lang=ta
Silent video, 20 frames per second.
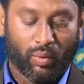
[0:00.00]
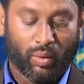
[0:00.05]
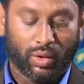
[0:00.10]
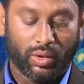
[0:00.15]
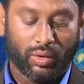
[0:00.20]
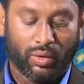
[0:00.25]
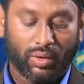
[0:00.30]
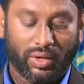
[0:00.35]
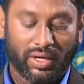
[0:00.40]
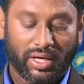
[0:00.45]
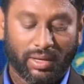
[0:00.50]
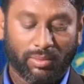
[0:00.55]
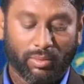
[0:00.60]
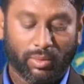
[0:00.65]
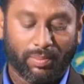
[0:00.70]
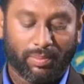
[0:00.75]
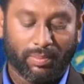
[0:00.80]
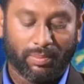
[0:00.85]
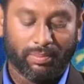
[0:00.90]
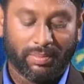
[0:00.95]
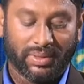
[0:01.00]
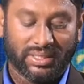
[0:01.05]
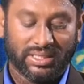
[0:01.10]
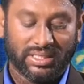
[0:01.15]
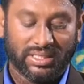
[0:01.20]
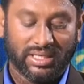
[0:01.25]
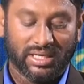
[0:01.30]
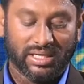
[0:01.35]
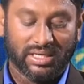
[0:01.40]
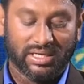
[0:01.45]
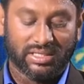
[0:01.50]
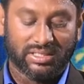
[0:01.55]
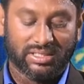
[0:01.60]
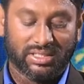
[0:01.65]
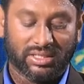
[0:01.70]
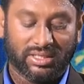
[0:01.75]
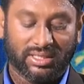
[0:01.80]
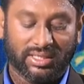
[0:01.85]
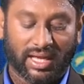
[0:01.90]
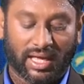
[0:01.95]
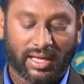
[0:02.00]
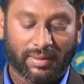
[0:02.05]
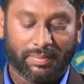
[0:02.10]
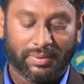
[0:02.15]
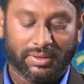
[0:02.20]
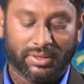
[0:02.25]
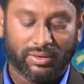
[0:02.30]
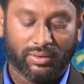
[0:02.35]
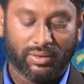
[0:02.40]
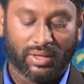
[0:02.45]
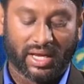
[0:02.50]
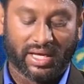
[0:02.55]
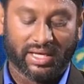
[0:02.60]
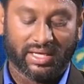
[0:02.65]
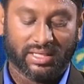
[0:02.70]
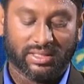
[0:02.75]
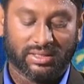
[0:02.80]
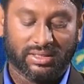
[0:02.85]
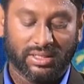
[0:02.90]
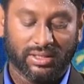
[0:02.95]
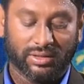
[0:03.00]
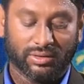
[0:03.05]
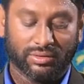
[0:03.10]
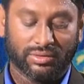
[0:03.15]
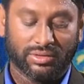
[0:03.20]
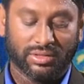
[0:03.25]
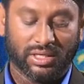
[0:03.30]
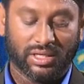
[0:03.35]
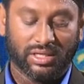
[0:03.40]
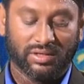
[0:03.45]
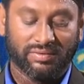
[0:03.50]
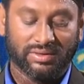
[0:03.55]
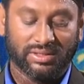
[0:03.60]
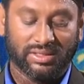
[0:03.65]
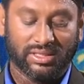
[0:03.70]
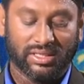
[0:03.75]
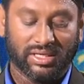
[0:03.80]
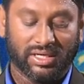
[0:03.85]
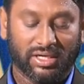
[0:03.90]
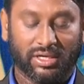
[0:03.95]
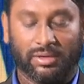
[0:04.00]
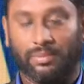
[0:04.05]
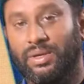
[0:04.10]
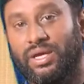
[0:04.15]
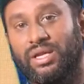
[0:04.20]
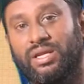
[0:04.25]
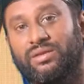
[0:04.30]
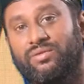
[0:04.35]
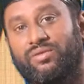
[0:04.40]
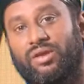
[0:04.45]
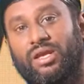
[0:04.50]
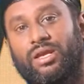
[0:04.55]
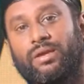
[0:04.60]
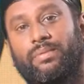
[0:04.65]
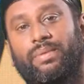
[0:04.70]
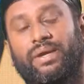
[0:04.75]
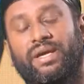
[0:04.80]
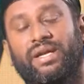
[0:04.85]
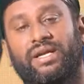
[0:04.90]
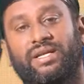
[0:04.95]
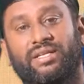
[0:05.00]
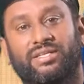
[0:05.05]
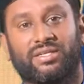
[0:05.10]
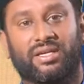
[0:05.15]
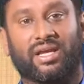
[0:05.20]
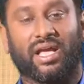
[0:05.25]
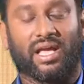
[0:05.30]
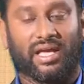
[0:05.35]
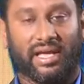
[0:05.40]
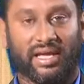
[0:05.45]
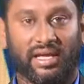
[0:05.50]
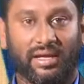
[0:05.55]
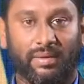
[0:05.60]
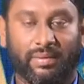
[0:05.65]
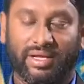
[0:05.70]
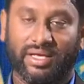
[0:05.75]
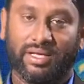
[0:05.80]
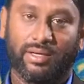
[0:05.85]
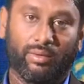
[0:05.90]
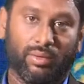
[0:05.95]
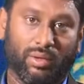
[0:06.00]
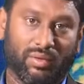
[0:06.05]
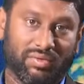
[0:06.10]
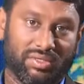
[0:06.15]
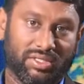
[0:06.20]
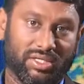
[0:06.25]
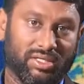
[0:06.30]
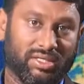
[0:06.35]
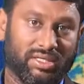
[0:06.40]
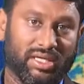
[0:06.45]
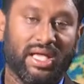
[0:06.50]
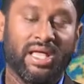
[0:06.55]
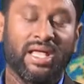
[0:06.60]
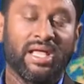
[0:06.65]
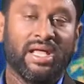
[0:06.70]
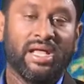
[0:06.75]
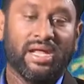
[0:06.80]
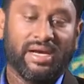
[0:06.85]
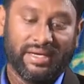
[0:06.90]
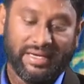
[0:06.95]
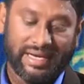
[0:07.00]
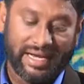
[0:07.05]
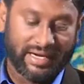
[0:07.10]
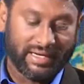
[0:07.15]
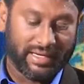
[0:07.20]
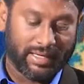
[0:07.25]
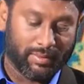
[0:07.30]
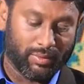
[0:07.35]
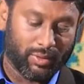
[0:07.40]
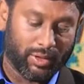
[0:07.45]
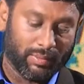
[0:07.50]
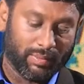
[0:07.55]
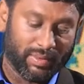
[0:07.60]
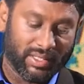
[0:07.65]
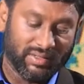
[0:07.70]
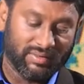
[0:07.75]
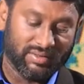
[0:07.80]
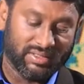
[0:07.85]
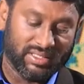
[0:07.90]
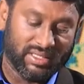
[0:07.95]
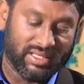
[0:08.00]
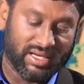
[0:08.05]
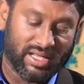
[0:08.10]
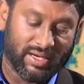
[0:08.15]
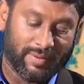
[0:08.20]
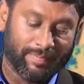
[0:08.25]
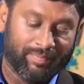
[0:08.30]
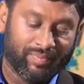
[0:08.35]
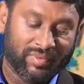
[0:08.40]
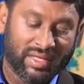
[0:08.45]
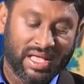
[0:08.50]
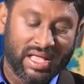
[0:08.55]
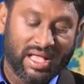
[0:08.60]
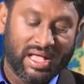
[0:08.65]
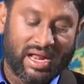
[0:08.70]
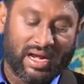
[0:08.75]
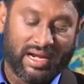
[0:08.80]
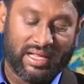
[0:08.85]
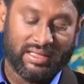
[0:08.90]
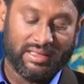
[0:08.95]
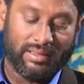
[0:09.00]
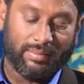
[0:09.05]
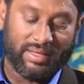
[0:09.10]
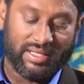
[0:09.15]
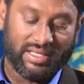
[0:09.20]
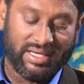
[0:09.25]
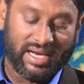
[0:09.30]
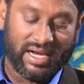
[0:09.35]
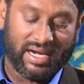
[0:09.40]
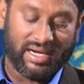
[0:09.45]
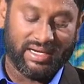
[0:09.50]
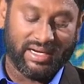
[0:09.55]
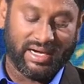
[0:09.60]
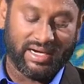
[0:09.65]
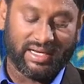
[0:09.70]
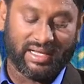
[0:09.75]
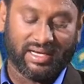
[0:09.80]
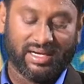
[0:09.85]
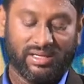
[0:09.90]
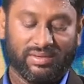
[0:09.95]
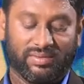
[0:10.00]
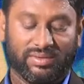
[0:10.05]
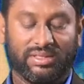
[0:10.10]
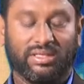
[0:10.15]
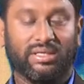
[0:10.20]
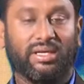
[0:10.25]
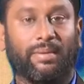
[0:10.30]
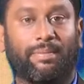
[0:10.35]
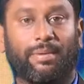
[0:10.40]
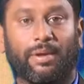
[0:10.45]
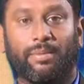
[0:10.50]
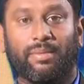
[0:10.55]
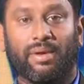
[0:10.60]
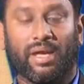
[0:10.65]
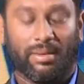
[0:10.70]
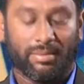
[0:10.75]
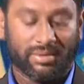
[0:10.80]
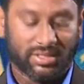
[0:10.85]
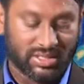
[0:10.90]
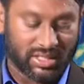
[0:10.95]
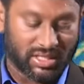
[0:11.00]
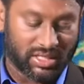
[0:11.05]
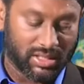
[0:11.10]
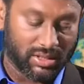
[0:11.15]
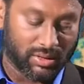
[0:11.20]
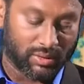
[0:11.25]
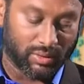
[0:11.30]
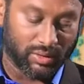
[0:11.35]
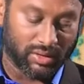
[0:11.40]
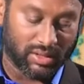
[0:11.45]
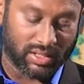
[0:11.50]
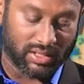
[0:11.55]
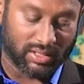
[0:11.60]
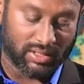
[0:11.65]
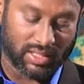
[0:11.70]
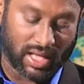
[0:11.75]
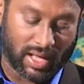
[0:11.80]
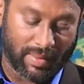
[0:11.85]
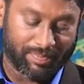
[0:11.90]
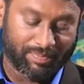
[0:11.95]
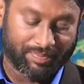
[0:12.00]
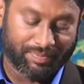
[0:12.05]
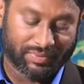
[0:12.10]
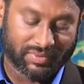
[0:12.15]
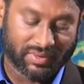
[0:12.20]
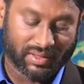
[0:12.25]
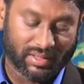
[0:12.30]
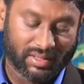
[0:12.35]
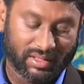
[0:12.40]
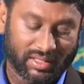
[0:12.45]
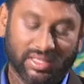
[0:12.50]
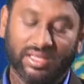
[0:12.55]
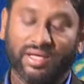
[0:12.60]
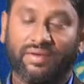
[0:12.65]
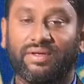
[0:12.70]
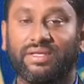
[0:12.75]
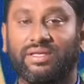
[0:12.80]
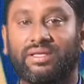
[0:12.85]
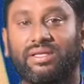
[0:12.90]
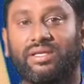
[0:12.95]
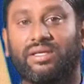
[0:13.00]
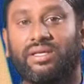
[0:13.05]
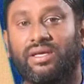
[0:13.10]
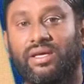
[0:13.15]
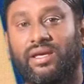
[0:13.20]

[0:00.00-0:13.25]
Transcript: ஒரு கோடியே முப்பத்தி ஏழு லட்சத்தி நாற்பத்தி ஓராயிரத்தி எண்ணூற்றி எழுபத்தி இரண்டு பேர் இது வரைக்கும் பயனடைஞ்சிருக்காங்க அப்படிங்கிற ஒரு விஷயத்த டேட்டாவோட பதிவு செய்கிறார் ஆனால் அந்த மாதிரியான டேட்டாக்கள் வந்து எப்பயுமே அமைச்சர்கள் கொடுக்கறது தான் இதை வந்து